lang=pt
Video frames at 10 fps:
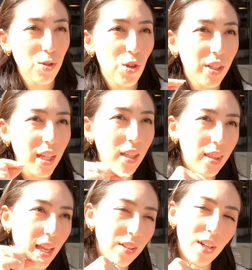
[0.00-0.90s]
só que
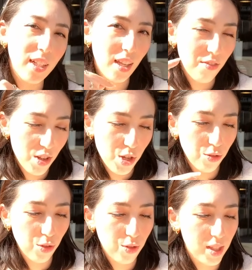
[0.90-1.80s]
dentro ele tem feijão
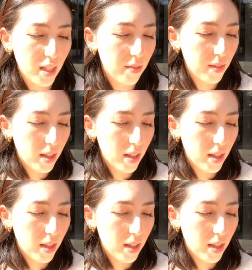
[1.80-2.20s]
doce.